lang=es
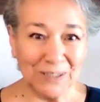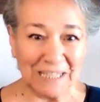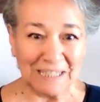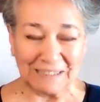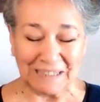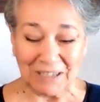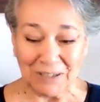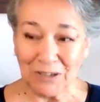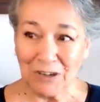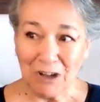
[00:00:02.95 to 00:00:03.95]
Hoy día les
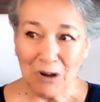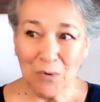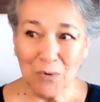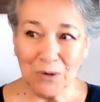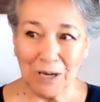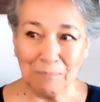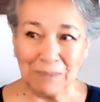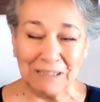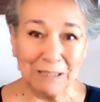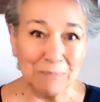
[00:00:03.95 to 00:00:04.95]
tengo un
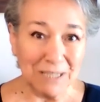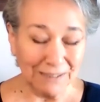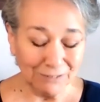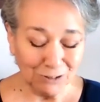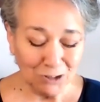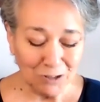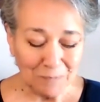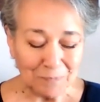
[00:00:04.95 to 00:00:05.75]
emprendimiento